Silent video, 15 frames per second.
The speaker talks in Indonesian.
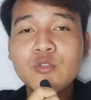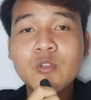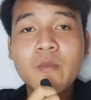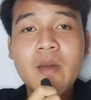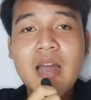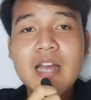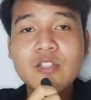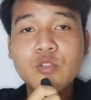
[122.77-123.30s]

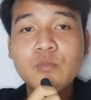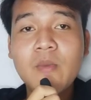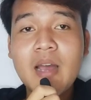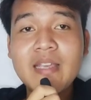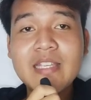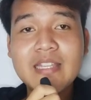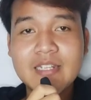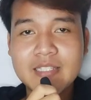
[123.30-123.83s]
untuk mengasuh
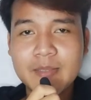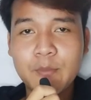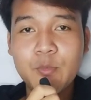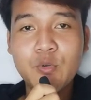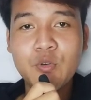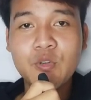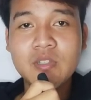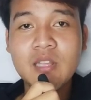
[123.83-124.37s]
bayi
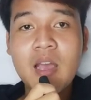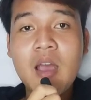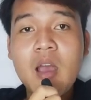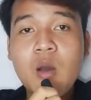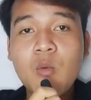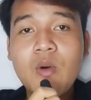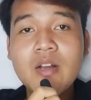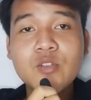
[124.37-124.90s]
tersebut.
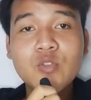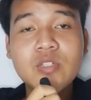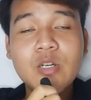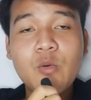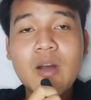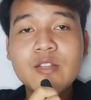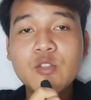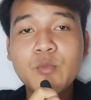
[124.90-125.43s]
Waktu
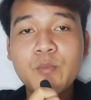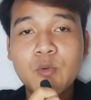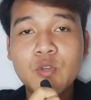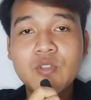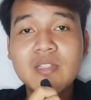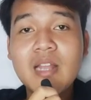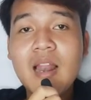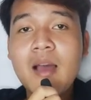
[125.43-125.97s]
ke waktu
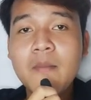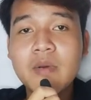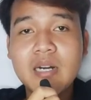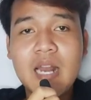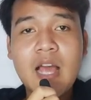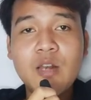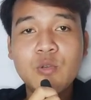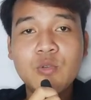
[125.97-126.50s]
pun telah
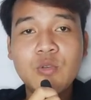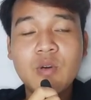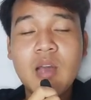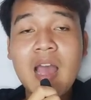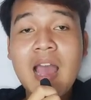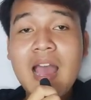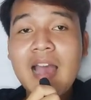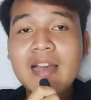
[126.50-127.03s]
berlalu.
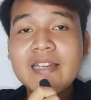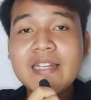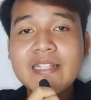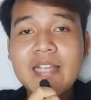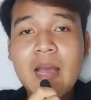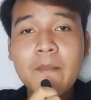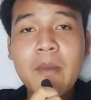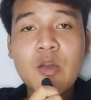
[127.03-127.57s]

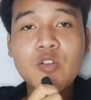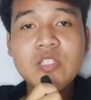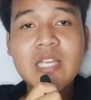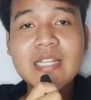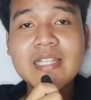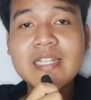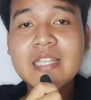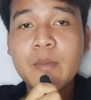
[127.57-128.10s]
Akhirnya
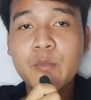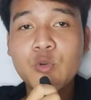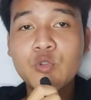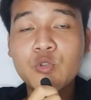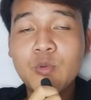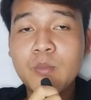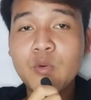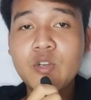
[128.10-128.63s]
manusia
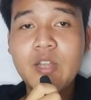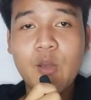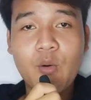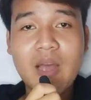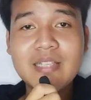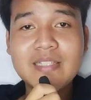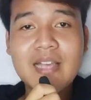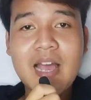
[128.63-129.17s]
tersebut tumbuh
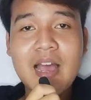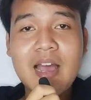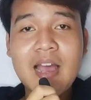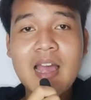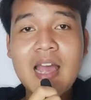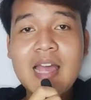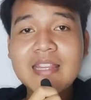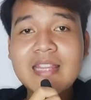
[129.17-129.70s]

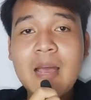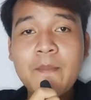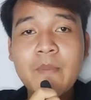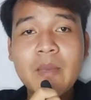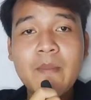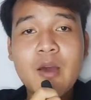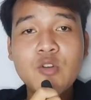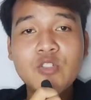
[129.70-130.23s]
dewasa.
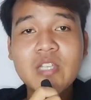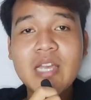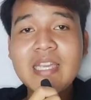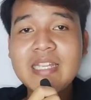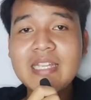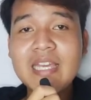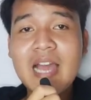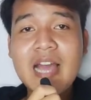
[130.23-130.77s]
Tapi manusia
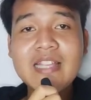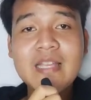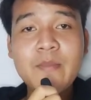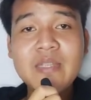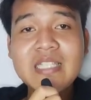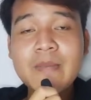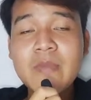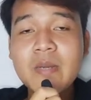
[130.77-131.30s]
ini hanya
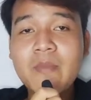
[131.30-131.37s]
bisa